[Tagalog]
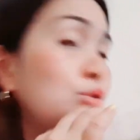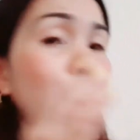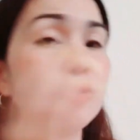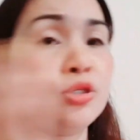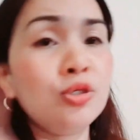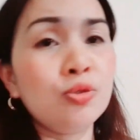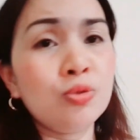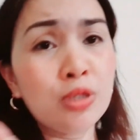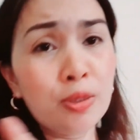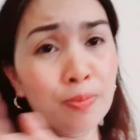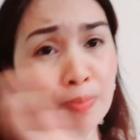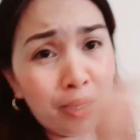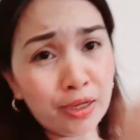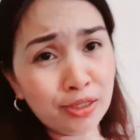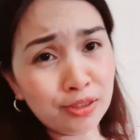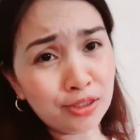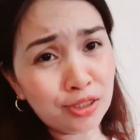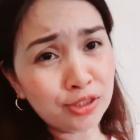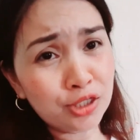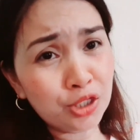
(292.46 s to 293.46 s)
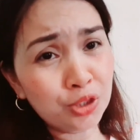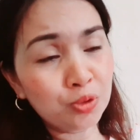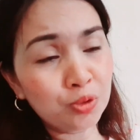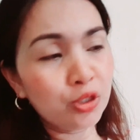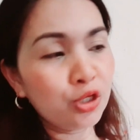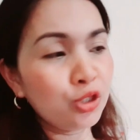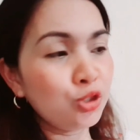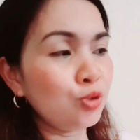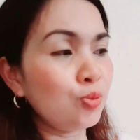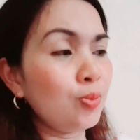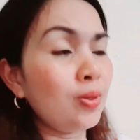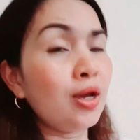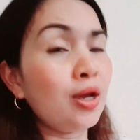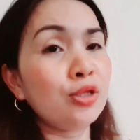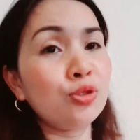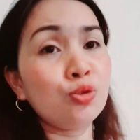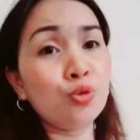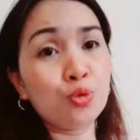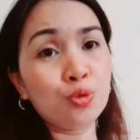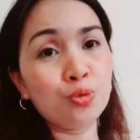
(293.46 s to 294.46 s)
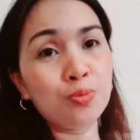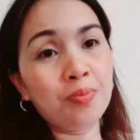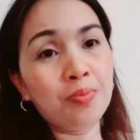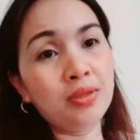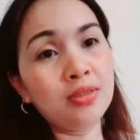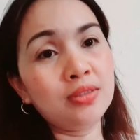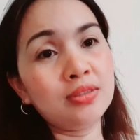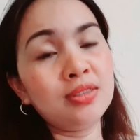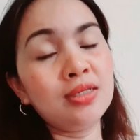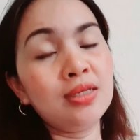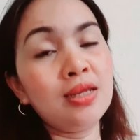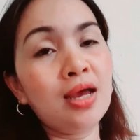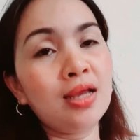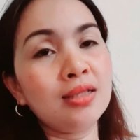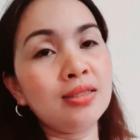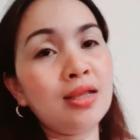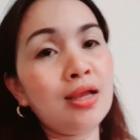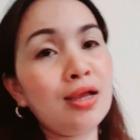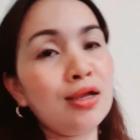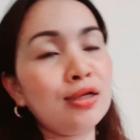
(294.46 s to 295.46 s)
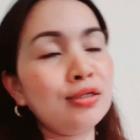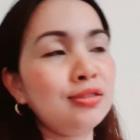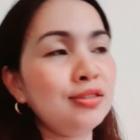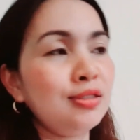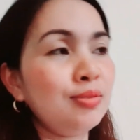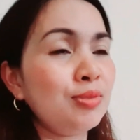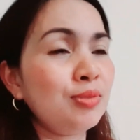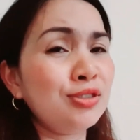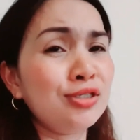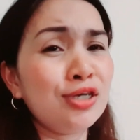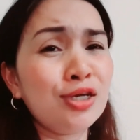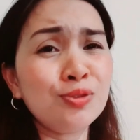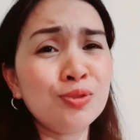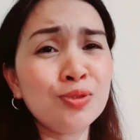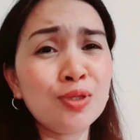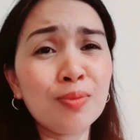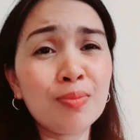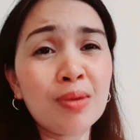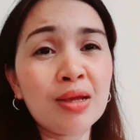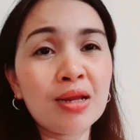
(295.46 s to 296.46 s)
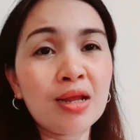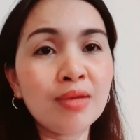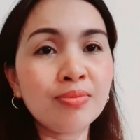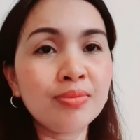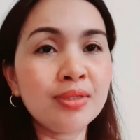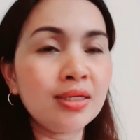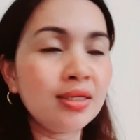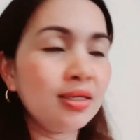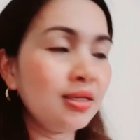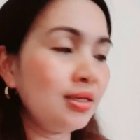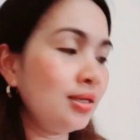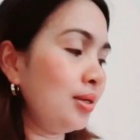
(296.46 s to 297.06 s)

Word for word: Hindi ko na ipakita sa inyo guys yung mga toothpaste dilata kasi masyado ng marami.